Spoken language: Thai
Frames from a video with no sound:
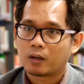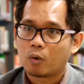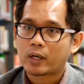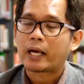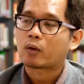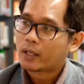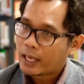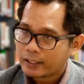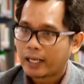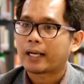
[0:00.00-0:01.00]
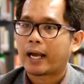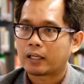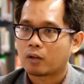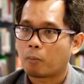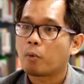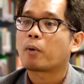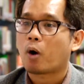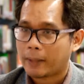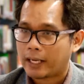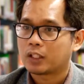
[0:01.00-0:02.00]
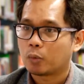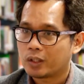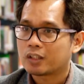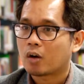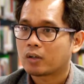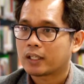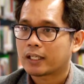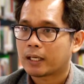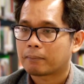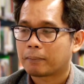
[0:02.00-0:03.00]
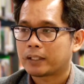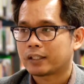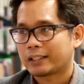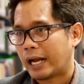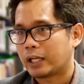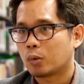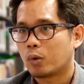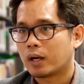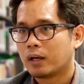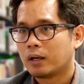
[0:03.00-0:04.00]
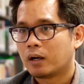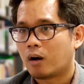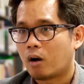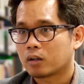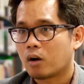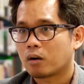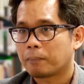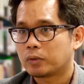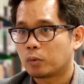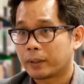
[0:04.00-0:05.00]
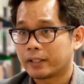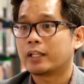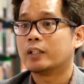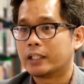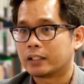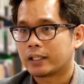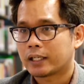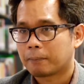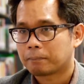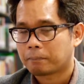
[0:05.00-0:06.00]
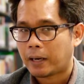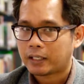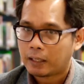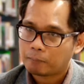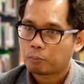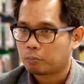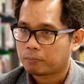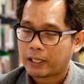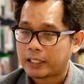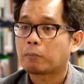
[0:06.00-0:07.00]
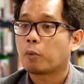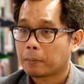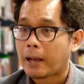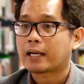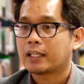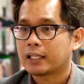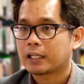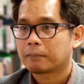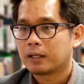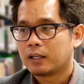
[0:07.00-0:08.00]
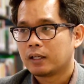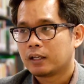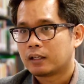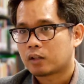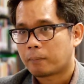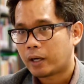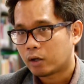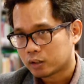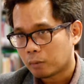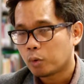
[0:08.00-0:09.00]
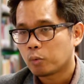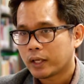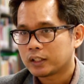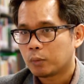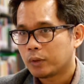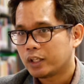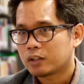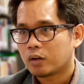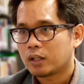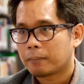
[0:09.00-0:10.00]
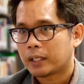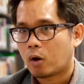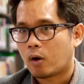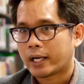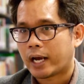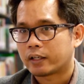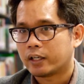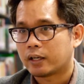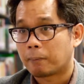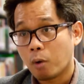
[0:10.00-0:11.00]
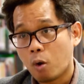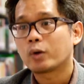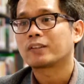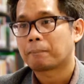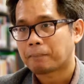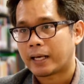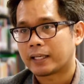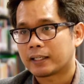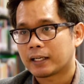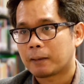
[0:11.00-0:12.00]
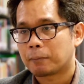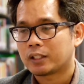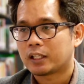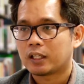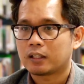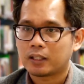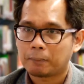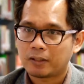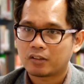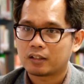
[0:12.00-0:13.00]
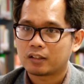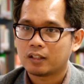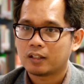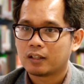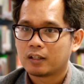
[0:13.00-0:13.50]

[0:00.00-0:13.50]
โอกาสของการแข่งขันของผู้ประกอบการทีวีดิจิตอลเนี่ยนะครับมันจะกระจายตัวออกนอกไปสู่ประเทศอื่นๆนะครับภายใต้ภายใต้ภูมิภาคนี้นะครับต่อไปเราจะต้องพูดว่าทีวีดิจิตอลเนี่ยมันได้ออกอากาศในระดับโลกด้วยซ้ำไปนะครับเพราะฉะนั้น นั่นเป็นสิ่งที่